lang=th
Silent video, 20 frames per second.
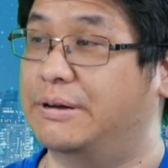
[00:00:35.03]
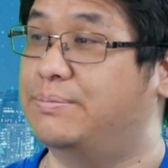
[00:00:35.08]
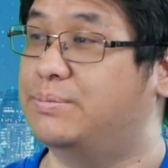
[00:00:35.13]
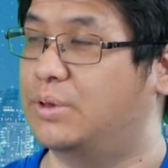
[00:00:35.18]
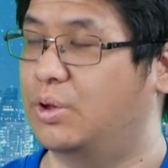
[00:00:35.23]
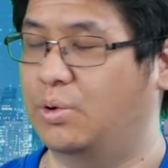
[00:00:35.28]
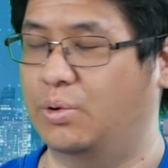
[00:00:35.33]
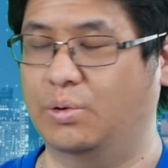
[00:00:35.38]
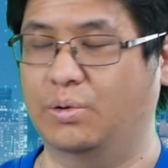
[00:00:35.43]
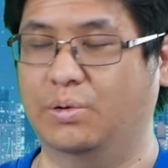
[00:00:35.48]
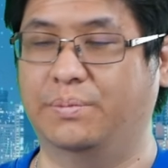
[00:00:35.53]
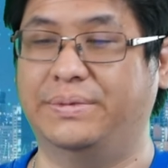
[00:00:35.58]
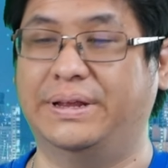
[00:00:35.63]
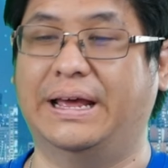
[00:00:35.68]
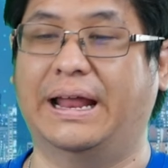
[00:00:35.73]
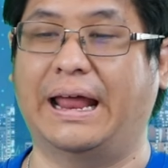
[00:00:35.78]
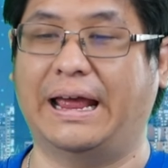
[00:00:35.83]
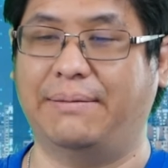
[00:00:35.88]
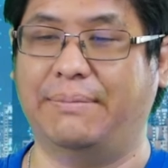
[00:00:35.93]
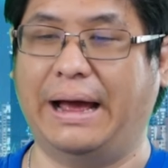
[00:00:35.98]
คริปโตมี
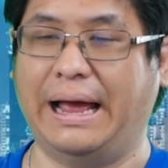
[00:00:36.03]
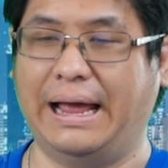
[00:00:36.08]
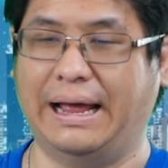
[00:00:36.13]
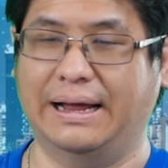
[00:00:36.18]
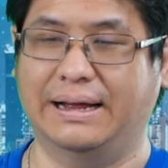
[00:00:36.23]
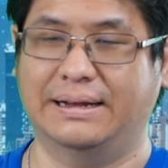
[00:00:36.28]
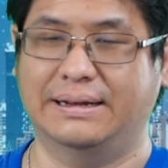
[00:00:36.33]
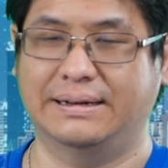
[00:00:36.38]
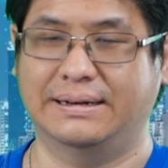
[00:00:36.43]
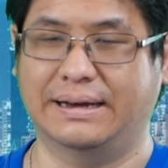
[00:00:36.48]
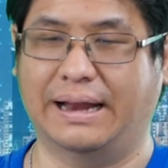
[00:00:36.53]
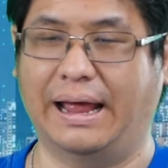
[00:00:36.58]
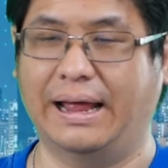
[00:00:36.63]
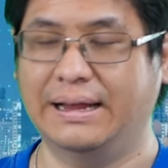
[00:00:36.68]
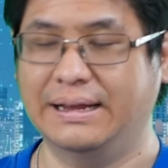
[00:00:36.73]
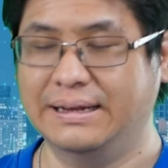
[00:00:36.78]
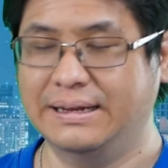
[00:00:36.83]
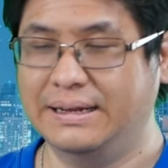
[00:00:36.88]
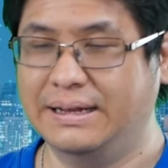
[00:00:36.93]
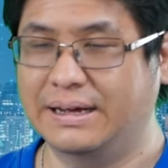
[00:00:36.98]
อะไรบ้างนะ
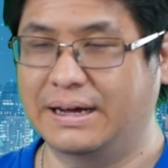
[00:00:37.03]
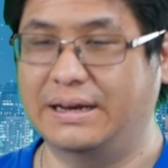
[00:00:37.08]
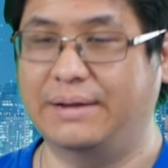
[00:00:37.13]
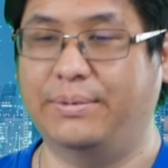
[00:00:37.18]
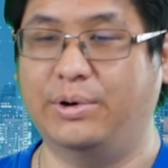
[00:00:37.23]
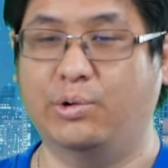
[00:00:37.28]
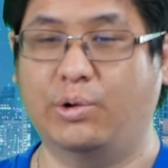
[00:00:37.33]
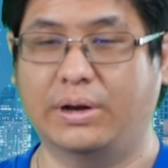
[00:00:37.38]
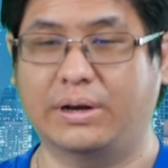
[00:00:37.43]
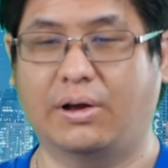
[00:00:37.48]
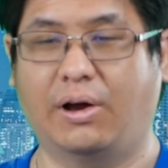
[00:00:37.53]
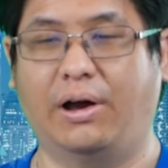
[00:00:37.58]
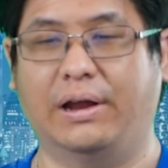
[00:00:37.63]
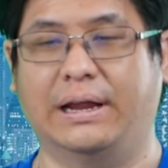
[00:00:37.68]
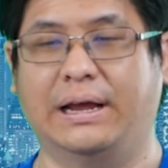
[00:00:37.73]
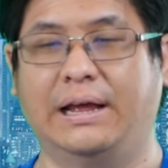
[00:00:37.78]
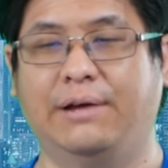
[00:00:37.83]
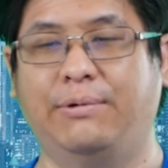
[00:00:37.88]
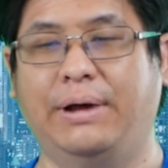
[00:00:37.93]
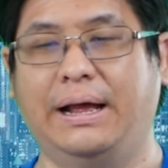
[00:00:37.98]
ก็เดี๋ยวมาดูกันก่อน
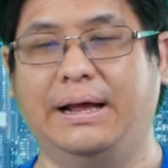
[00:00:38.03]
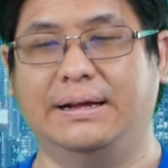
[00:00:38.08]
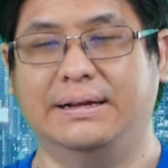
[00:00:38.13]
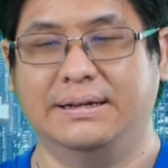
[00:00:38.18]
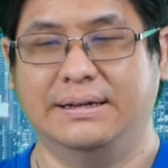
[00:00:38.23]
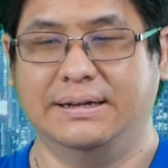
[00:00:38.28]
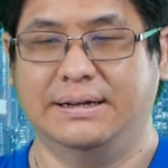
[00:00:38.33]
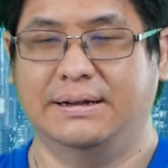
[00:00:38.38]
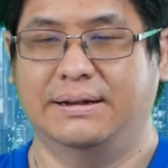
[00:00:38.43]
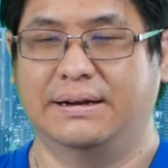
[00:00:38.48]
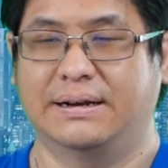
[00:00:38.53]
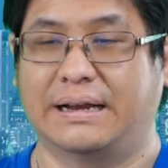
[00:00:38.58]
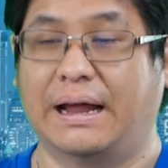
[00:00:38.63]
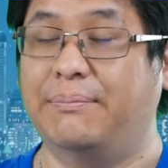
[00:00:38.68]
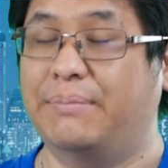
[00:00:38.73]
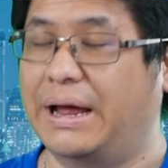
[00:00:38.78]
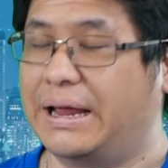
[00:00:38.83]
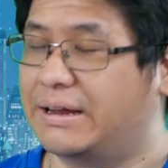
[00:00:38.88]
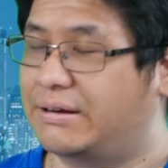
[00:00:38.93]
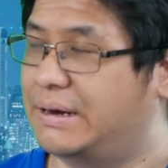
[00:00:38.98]
นะฮะว่าทำ
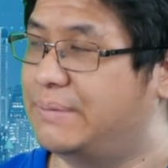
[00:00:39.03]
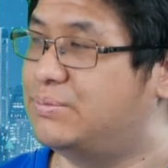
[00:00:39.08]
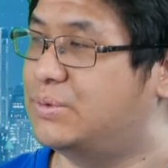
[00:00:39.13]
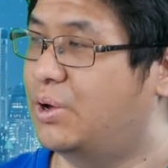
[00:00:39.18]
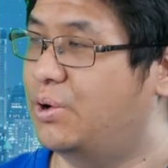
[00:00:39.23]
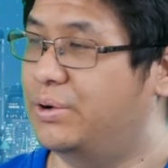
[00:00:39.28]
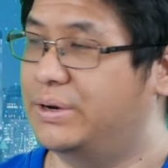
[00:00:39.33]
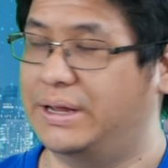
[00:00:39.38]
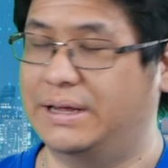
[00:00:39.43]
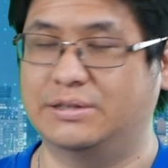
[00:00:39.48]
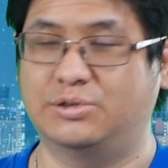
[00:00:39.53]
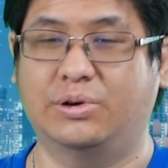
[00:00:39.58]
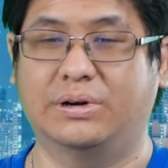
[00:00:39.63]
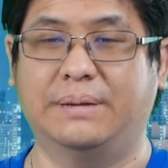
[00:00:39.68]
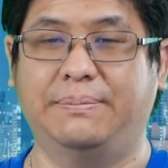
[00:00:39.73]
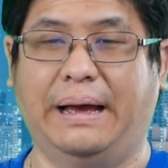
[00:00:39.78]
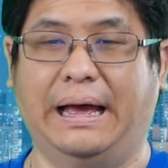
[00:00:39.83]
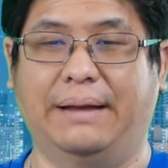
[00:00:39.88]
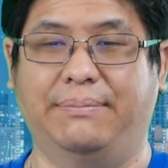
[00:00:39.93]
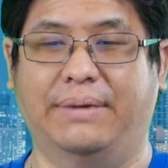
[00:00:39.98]
ไมคริปโตเนี่ยช่วง
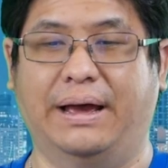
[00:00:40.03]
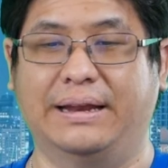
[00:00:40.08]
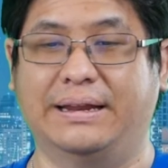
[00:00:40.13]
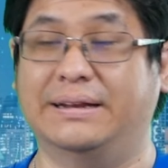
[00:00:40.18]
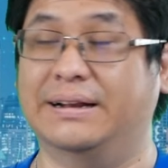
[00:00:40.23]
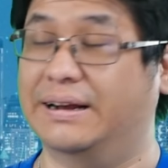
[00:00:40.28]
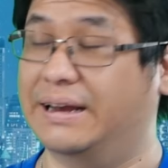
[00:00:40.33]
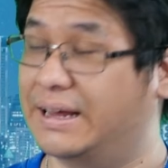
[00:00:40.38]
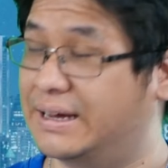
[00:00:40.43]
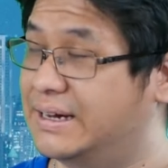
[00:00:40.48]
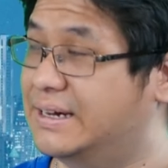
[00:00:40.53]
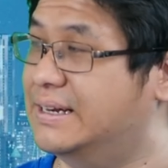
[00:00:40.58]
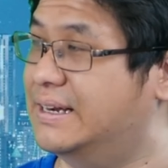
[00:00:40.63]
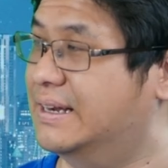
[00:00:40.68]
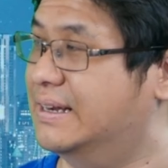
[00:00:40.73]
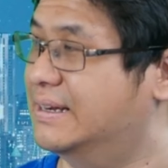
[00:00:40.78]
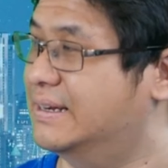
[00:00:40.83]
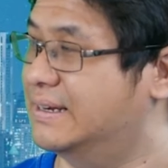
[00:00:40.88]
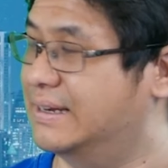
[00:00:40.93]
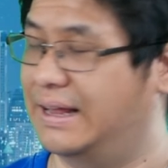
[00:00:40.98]
ที่ผ่านมาเนี่ยถึงได้ขึ้น
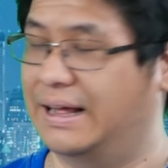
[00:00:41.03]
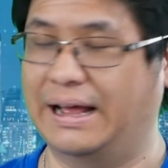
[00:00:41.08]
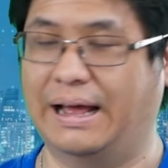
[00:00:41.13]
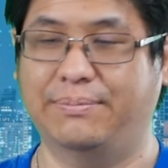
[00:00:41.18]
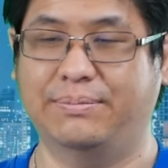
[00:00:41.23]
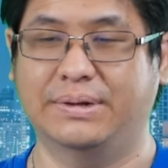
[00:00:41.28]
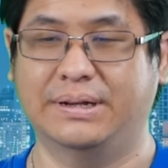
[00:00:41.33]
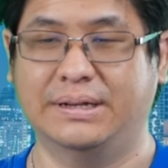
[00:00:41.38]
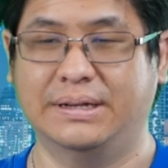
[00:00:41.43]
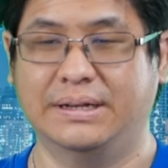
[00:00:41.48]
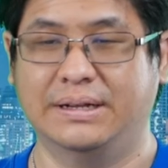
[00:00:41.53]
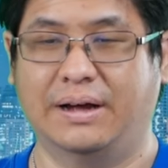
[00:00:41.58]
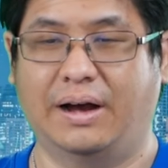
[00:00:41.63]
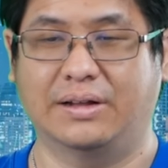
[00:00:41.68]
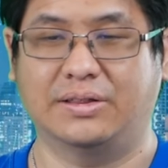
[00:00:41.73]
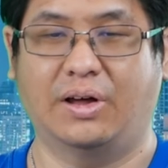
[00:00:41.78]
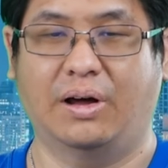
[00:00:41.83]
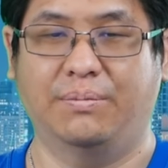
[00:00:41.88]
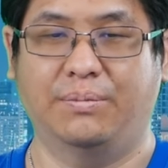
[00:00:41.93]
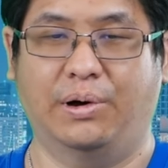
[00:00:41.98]
นะครับก็
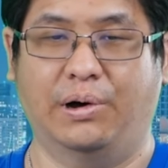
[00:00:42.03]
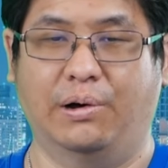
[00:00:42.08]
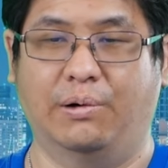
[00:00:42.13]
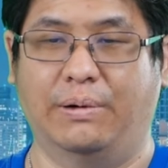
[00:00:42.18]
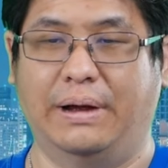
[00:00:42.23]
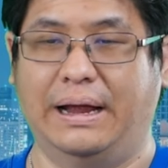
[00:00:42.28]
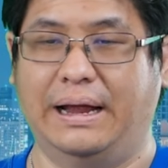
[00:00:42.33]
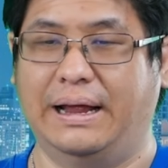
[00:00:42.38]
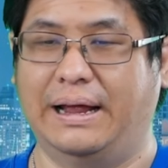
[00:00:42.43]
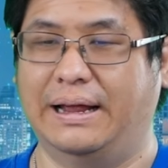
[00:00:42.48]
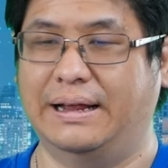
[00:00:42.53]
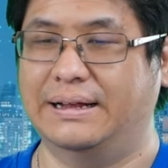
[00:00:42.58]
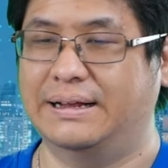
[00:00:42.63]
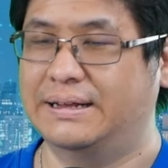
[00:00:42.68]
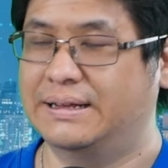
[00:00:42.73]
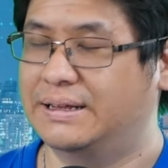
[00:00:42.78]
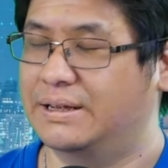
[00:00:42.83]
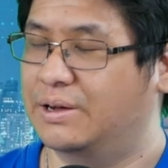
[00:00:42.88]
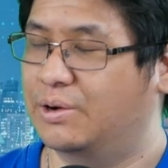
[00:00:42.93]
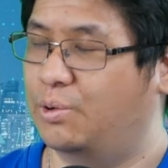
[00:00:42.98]
ต้องบอกว่า
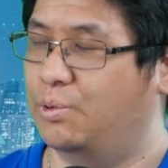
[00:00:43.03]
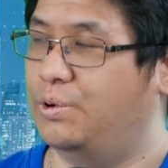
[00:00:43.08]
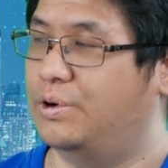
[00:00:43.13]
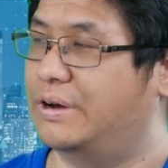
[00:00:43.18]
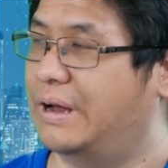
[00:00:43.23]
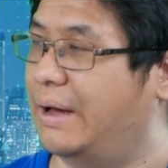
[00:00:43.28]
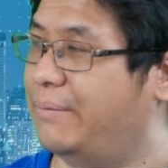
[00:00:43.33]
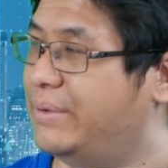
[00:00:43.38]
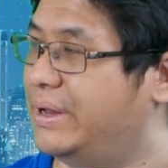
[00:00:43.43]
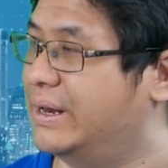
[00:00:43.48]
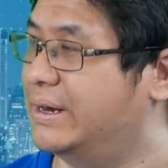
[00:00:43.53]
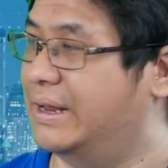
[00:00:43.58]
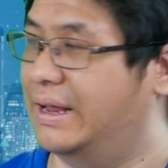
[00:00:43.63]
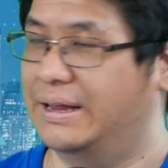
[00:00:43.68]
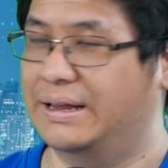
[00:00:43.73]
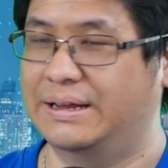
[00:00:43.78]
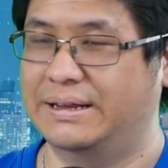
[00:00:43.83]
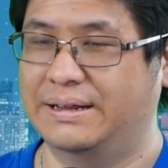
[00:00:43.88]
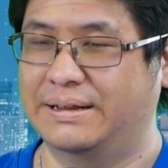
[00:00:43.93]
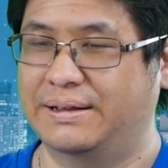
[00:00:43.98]
คุณทรัมป์เองเนี่ย
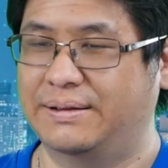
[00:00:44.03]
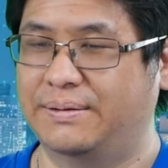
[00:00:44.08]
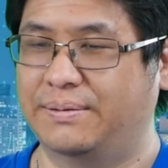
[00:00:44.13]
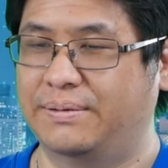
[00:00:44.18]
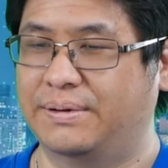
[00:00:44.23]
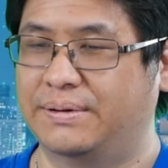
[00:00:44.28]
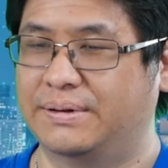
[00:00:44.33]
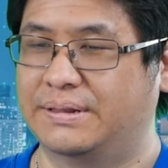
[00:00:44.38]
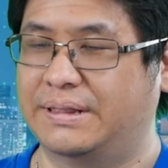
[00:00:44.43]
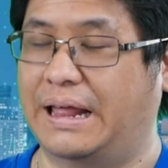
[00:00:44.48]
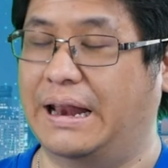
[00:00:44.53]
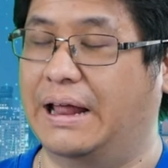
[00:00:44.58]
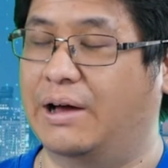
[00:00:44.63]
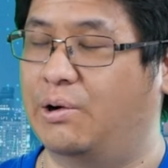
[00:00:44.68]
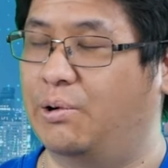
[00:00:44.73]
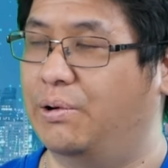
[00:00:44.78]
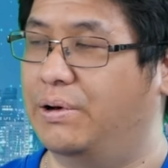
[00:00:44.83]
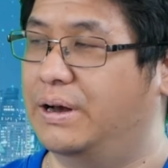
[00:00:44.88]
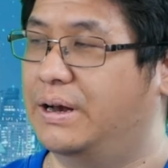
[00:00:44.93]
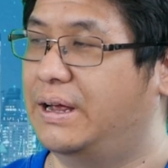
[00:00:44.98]
แต่ละ
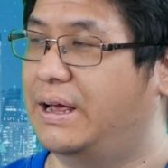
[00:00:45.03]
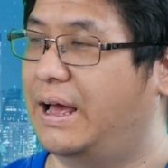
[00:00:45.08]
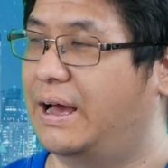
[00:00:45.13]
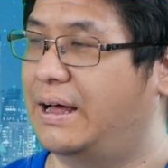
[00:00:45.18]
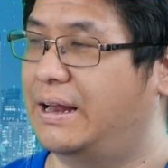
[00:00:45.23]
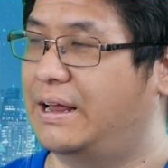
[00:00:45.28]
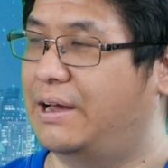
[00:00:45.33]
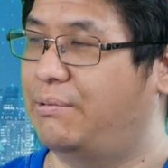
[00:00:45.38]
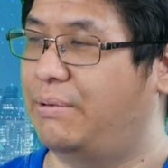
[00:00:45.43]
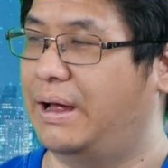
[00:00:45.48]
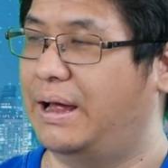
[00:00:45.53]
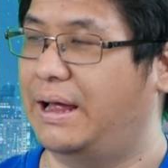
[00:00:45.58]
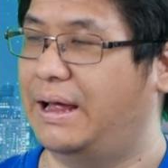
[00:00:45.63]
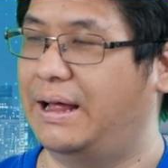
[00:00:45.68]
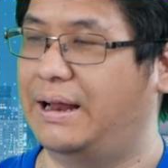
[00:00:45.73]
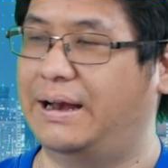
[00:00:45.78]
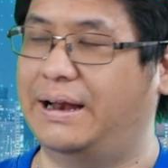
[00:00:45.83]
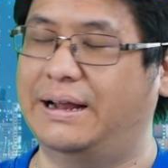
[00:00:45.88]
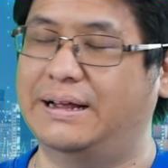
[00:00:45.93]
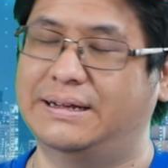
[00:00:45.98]
คนเลือกเรียกว่า
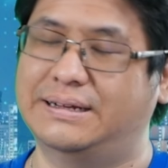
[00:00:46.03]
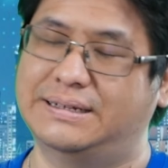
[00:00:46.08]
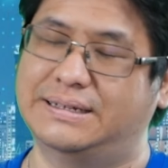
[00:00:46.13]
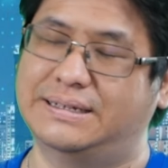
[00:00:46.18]
นะ